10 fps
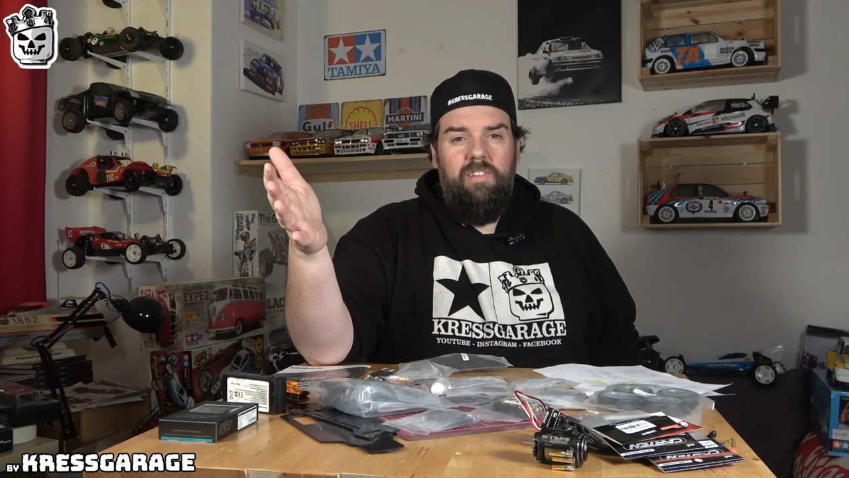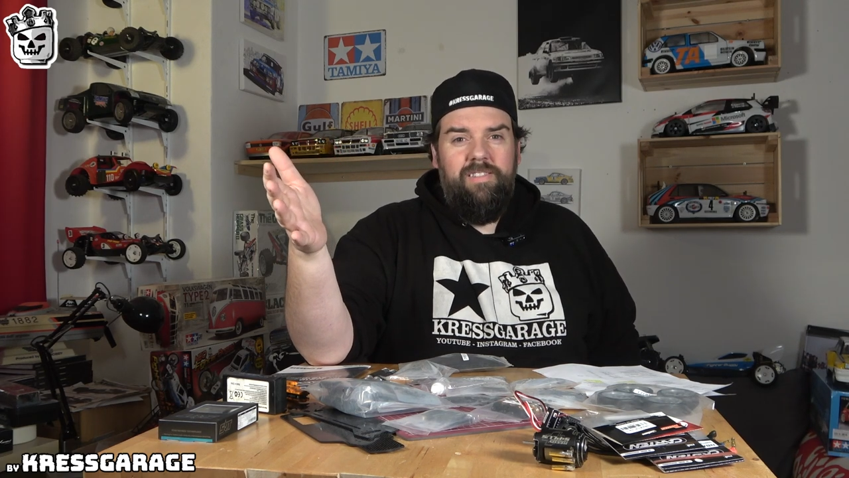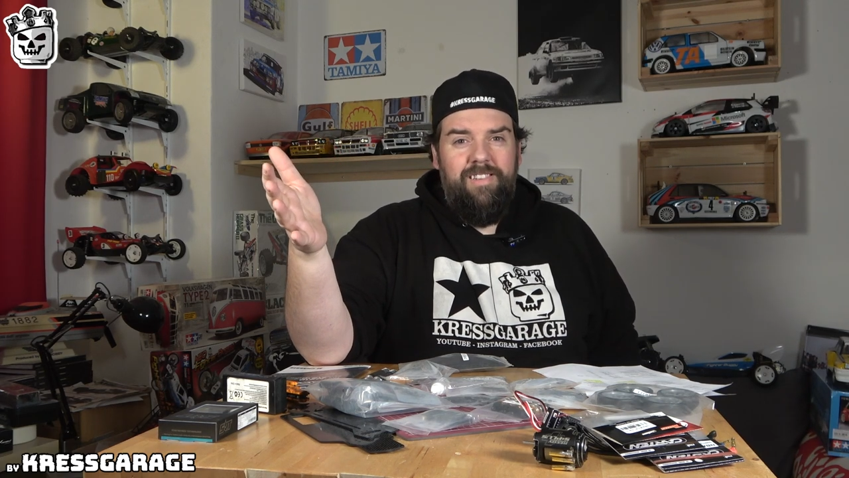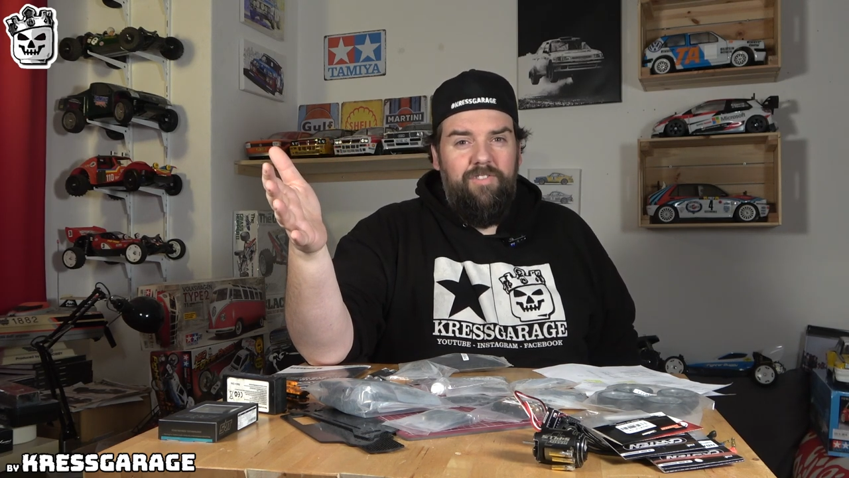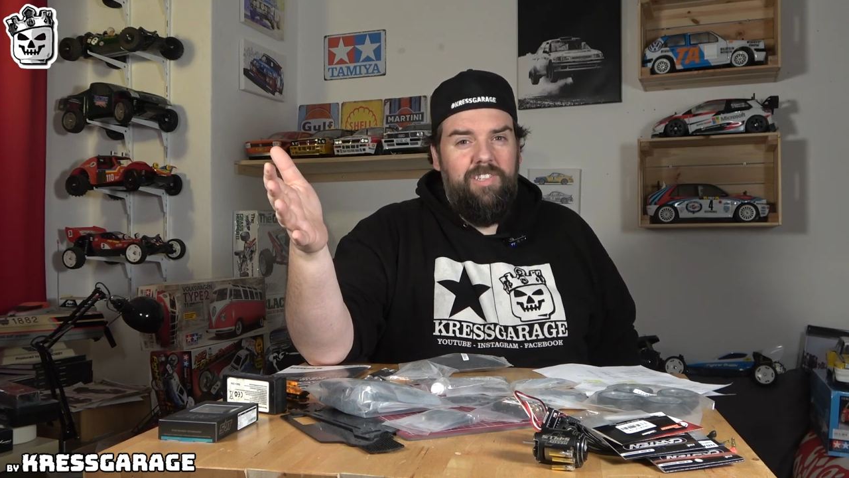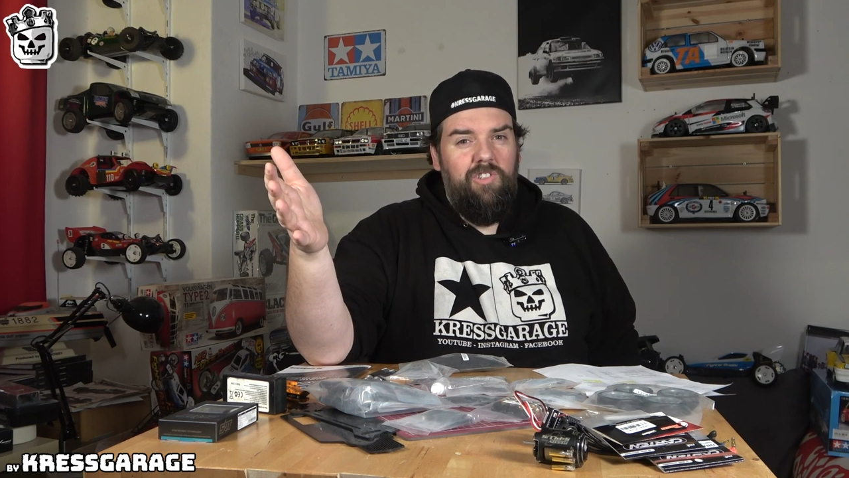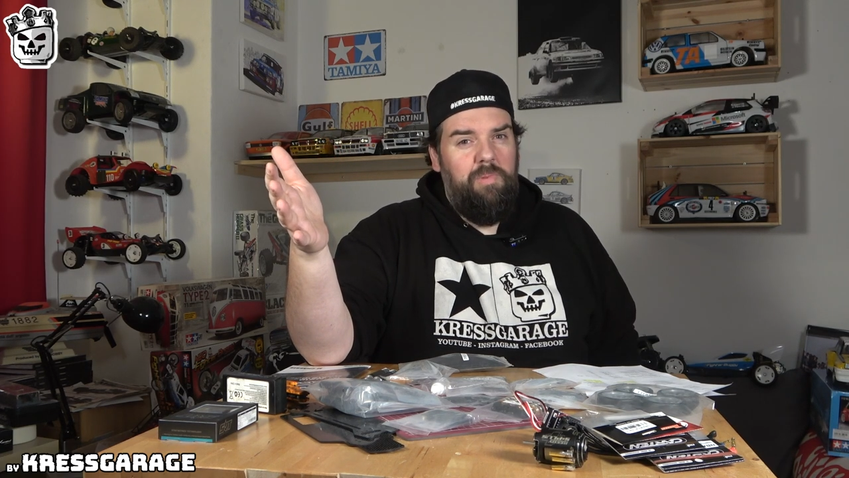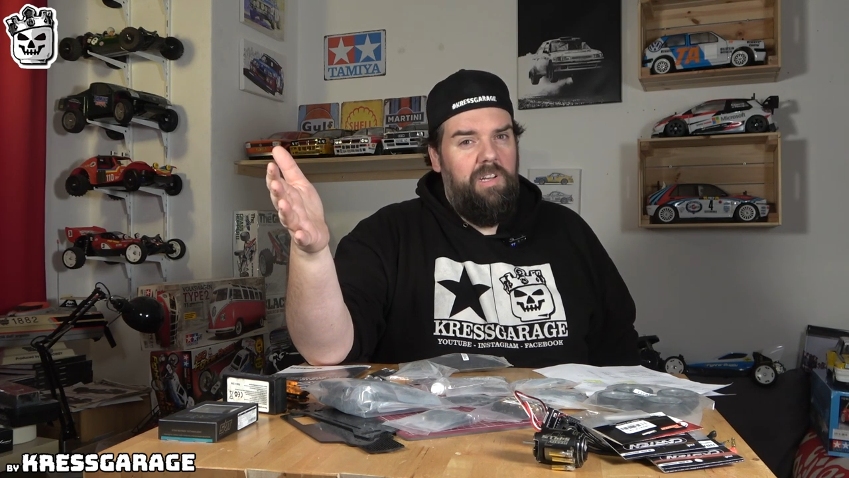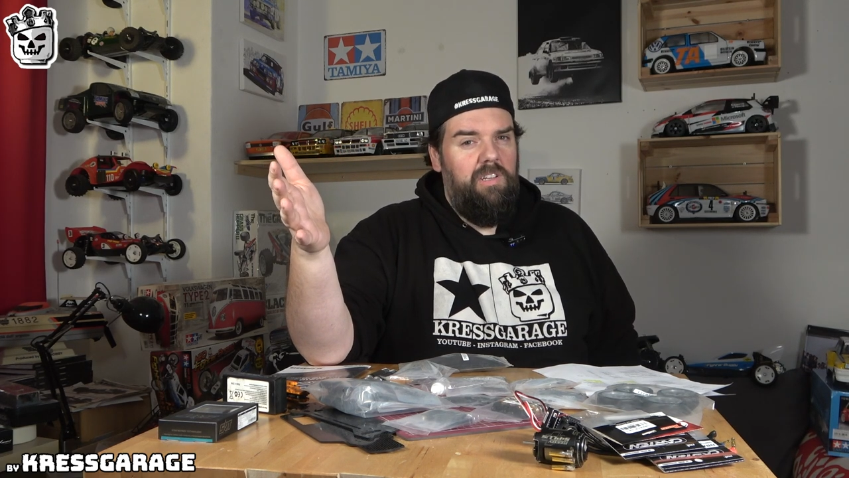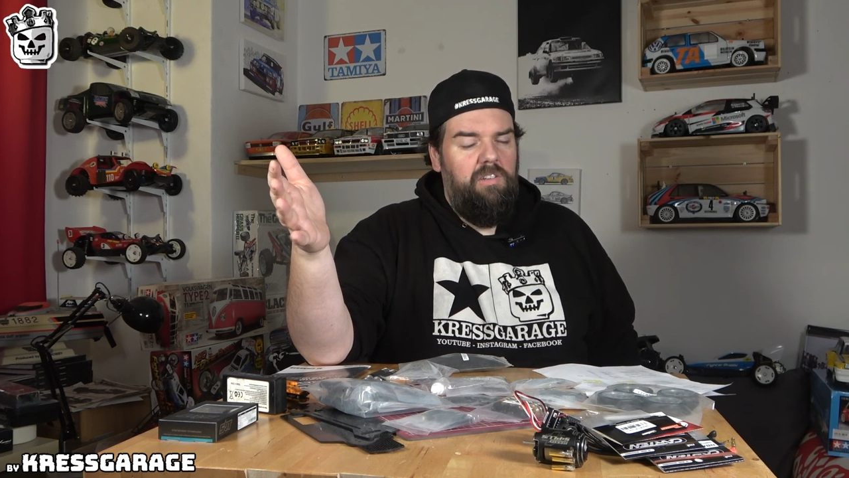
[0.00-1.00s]
Sind wir so
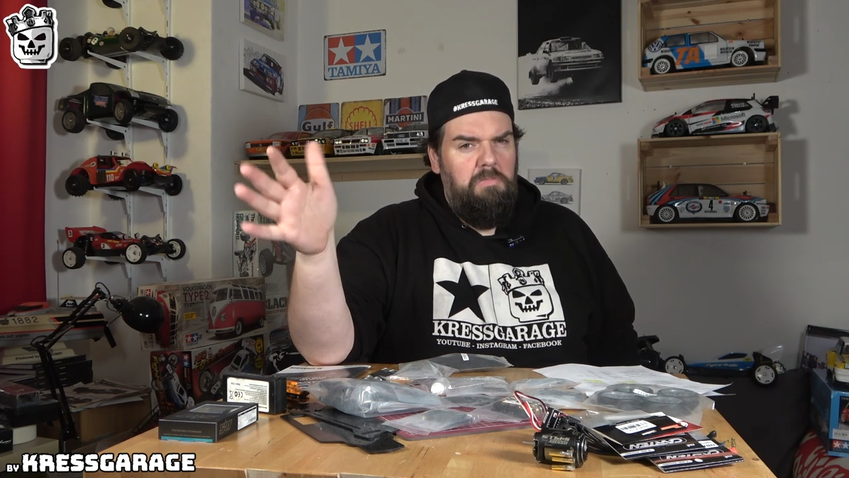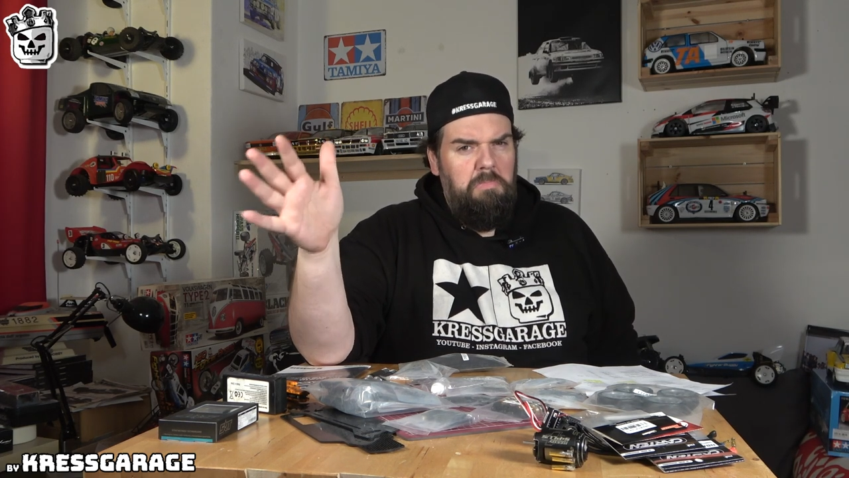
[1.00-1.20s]
bei